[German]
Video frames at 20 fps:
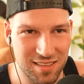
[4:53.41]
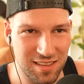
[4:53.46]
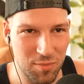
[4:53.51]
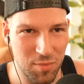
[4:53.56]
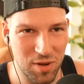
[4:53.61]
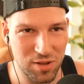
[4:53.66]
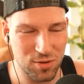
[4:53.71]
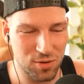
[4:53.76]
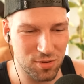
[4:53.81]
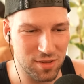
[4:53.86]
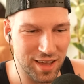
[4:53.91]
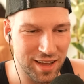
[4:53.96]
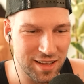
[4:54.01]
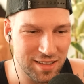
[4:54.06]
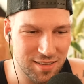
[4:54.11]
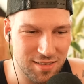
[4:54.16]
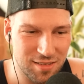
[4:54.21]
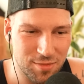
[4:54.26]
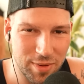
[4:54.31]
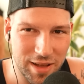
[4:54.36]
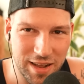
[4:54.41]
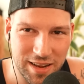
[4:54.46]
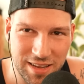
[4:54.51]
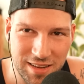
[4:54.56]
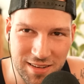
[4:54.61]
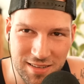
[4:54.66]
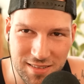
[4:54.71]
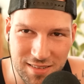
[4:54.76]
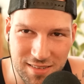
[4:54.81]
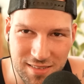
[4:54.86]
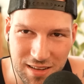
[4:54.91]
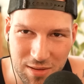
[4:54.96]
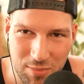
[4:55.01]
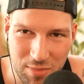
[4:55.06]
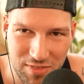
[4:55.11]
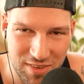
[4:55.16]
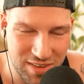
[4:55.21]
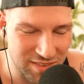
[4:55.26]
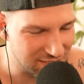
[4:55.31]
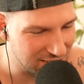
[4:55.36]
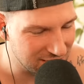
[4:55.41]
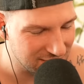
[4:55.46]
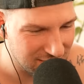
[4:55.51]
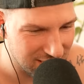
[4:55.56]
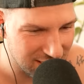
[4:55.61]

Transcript: Dann mach doch direkt diese Berlin-Systeme. Was ist das